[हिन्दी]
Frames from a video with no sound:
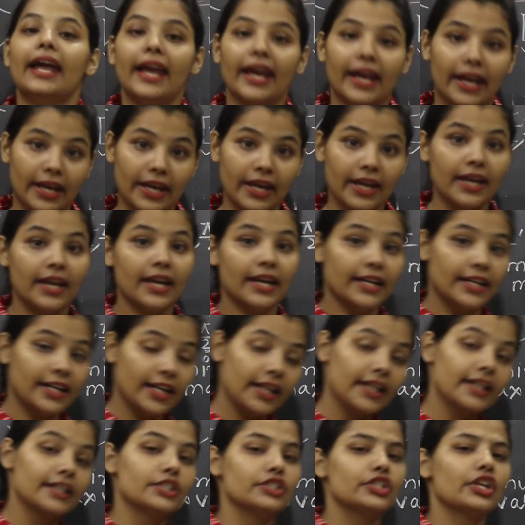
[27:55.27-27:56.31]
है
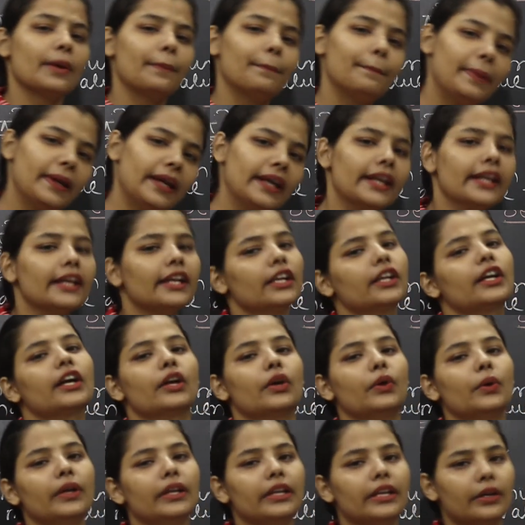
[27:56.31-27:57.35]
ठीक जब भी डील
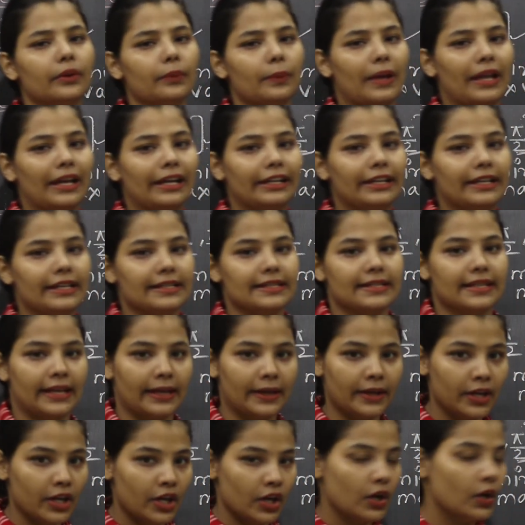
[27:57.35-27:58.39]
करो इनक्वालिटी से
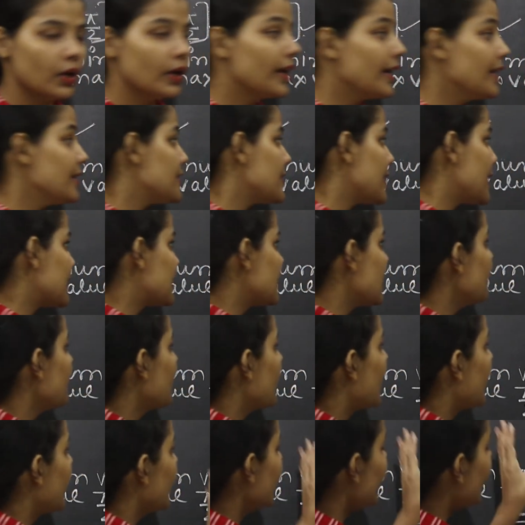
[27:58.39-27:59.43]
ओके जैसे
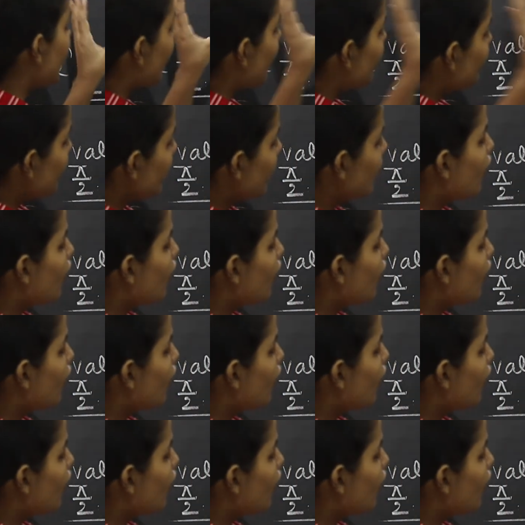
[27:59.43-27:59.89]
मैंने यहाँ पे